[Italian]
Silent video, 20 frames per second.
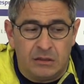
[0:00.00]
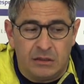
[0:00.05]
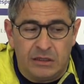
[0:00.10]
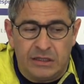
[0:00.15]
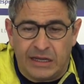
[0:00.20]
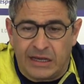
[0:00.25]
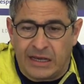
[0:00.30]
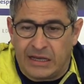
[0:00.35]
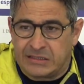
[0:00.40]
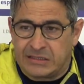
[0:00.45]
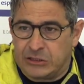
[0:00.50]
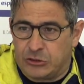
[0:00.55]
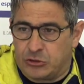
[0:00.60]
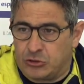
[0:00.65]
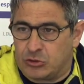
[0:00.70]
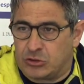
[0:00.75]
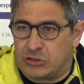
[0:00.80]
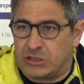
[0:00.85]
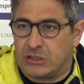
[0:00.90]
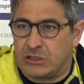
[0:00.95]
i ragazzi
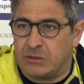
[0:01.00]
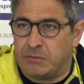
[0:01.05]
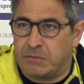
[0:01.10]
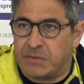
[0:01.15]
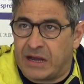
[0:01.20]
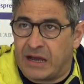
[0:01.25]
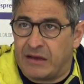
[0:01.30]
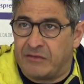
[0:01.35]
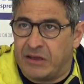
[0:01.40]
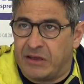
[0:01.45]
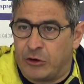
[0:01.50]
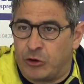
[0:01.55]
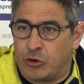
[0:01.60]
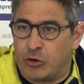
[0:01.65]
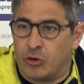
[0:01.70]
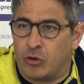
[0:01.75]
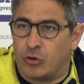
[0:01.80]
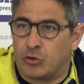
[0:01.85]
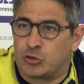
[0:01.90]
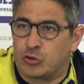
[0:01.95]
sono stati bravi, hanno